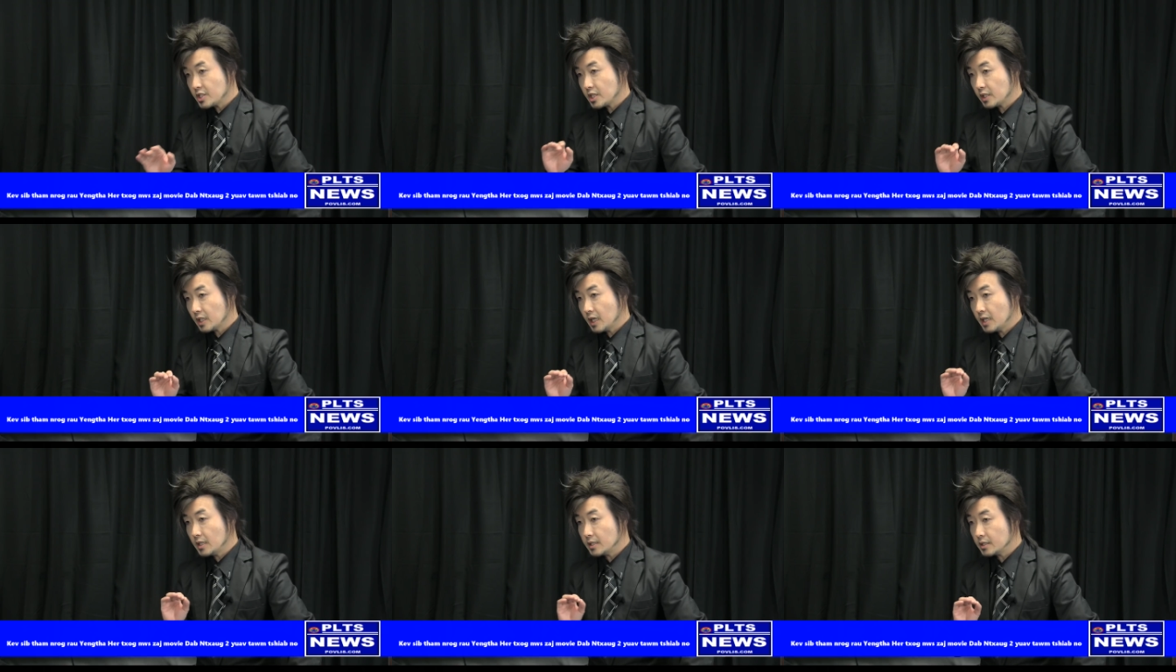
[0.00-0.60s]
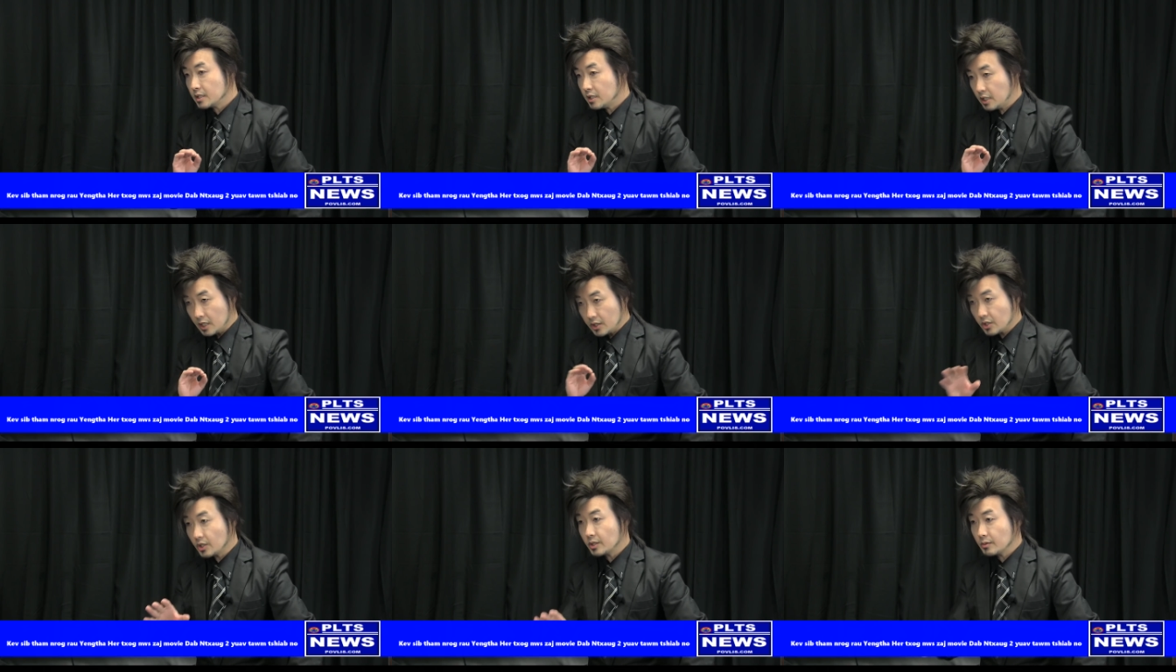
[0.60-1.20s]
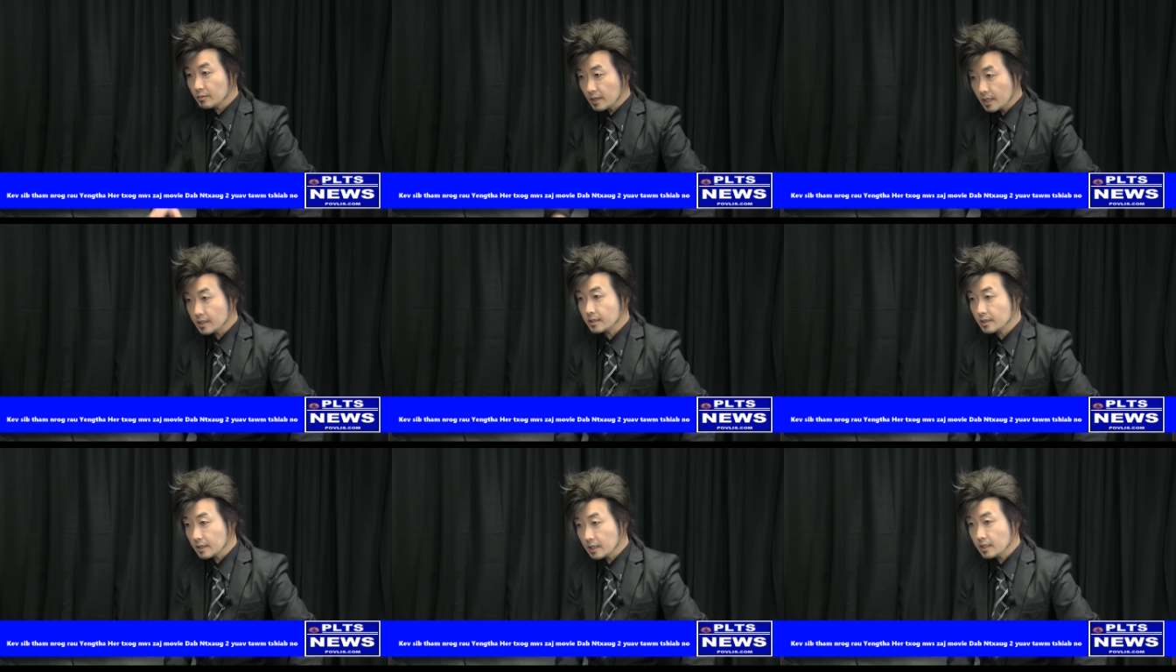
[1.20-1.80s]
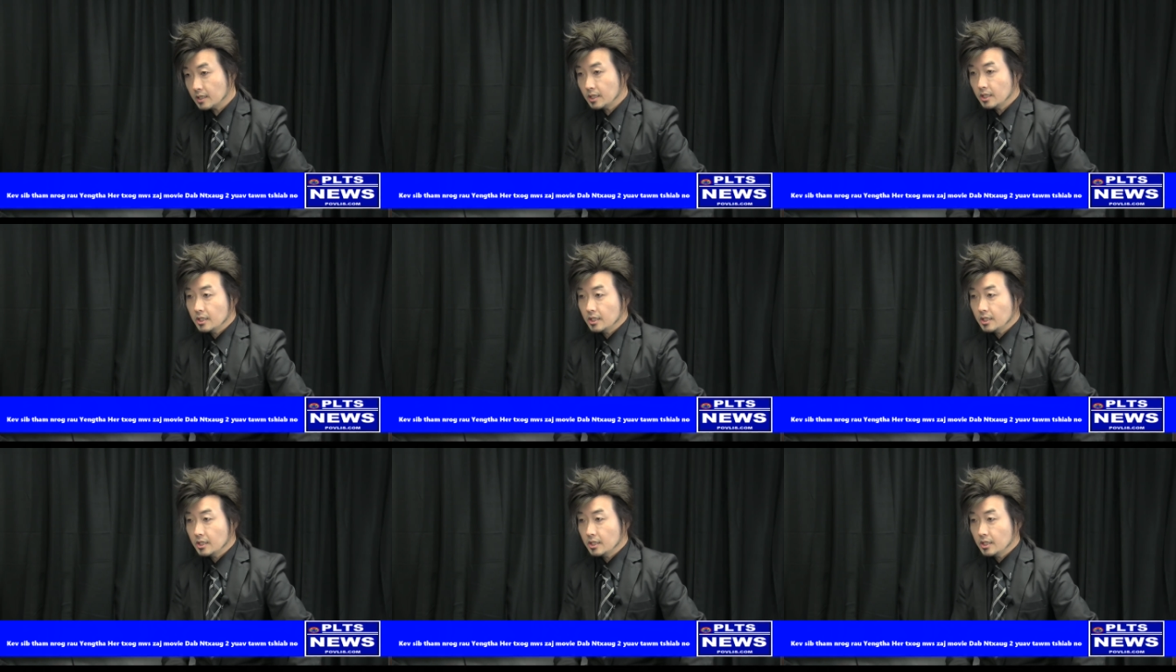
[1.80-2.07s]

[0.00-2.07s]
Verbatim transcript: sát thay là kia nhận đông đỡ nó na